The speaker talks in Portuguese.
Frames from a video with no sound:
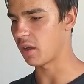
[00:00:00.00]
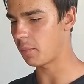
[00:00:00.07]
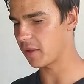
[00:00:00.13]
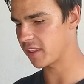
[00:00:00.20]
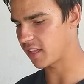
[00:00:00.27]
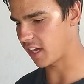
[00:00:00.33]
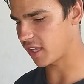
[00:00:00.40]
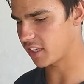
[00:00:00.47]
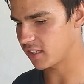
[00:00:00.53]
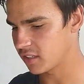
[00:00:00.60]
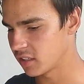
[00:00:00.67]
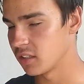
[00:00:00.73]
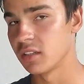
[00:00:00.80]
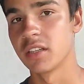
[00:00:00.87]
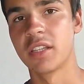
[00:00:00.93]
Rapaziada,
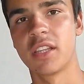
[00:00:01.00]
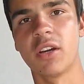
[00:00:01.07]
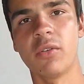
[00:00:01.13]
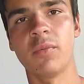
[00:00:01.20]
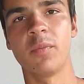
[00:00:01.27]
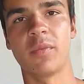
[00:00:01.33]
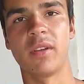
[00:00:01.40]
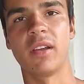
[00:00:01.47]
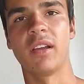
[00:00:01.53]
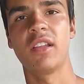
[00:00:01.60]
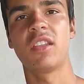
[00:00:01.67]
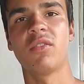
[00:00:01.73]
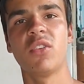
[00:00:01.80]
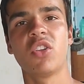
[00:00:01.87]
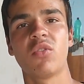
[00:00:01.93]
então,
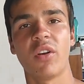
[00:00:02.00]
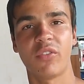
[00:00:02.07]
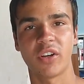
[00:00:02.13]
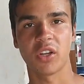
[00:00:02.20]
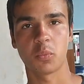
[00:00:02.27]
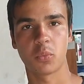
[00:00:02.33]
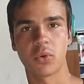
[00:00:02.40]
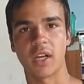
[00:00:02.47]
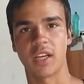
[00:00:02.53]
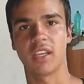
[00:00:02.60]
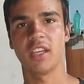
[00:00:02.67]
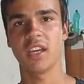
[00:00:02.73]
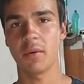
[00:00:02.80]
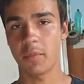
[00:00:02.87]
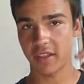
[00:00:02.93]
esse vídeo vai ficando por
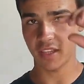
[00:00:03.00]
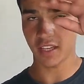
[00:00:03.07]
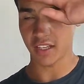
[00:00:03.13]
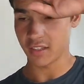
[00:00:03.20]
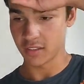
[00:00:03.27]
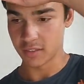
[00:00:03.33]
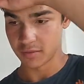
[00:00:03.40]
aqui, rapaziada.